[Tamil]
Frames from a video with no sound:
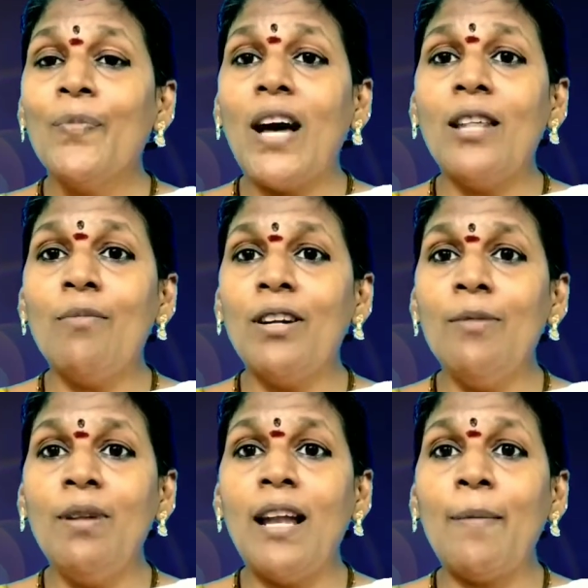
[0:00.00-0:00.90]
அது
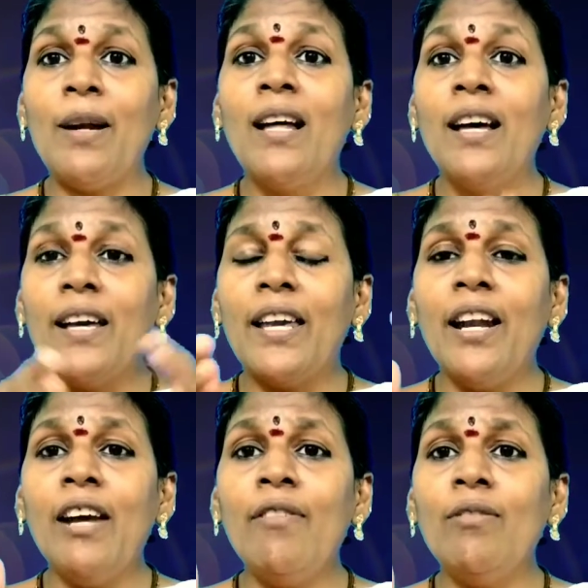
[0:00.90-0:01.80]
மட்டும் இல்லாமல்
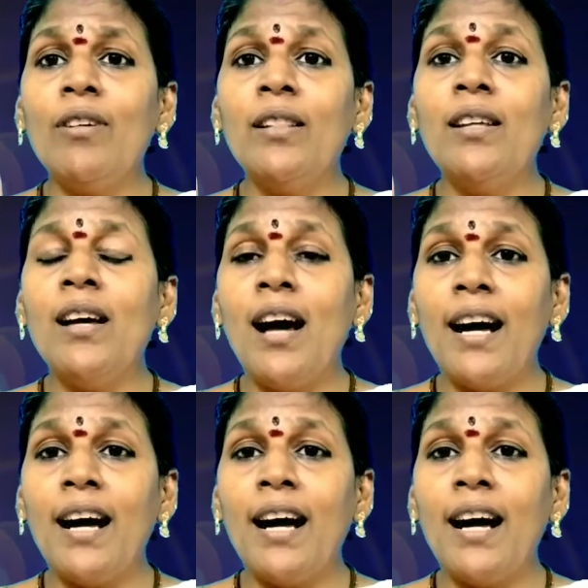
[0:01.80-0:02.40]
இறைவன் வந்து